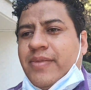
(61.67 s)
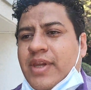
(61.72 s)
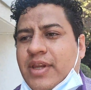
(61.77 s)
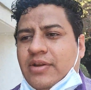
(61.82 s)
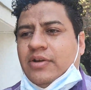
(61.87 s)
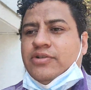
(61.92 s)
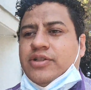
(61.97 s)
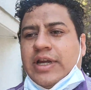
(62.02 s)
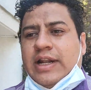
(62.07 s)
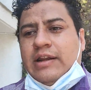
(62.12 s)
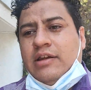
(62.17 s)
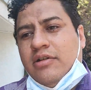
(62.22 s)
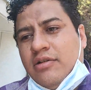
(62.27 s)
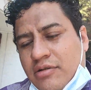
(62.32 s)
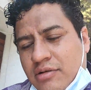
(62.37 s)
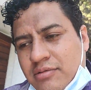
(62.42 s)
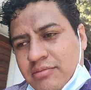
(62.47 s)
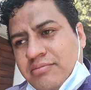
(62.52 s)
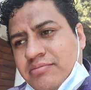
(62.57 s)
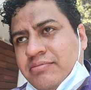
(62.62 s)
no
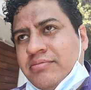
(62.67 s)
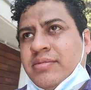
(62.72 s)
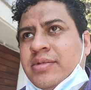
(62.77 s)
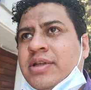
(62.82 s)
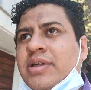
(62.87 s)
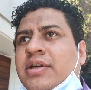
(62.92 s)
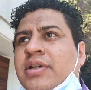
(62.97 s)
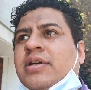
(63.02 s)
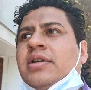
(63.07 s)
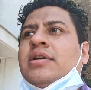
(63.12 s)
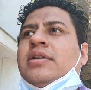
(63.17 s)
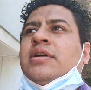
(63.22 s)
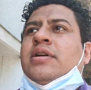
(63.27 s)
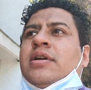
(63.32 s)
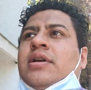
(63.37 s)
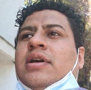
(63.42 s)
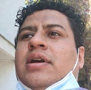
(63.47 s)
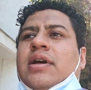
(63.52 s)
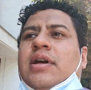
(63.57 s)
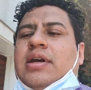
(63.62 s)
salió.
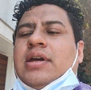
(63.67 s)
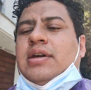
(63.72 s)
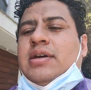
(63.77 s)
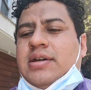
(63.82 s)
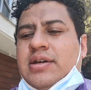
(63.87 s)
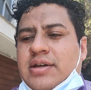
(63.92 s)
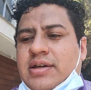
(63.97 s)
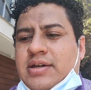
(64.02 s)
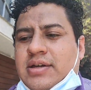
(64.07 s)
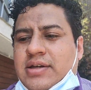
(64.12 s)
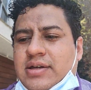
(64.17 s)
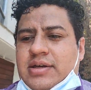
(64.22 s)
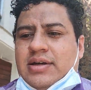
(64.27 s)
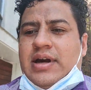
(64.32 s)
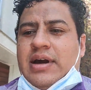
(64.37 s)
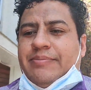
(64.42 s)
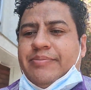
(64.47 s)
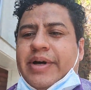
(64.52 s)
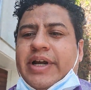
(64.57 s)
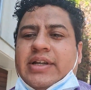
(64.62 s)
Eh,
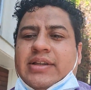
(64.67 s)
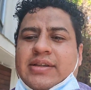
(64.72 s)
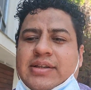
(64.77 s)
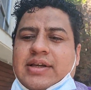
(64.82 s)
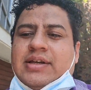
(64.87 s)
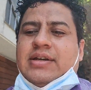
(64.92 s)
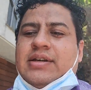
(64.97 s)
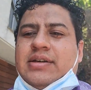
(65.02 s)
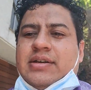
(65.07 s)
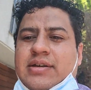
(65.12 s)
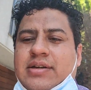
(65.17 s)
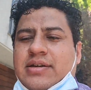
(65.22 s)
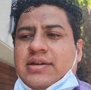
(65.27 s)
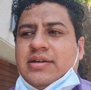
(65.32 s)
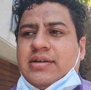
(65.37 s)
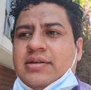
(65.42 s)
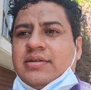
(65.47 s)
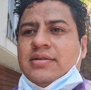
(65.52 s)
aparte,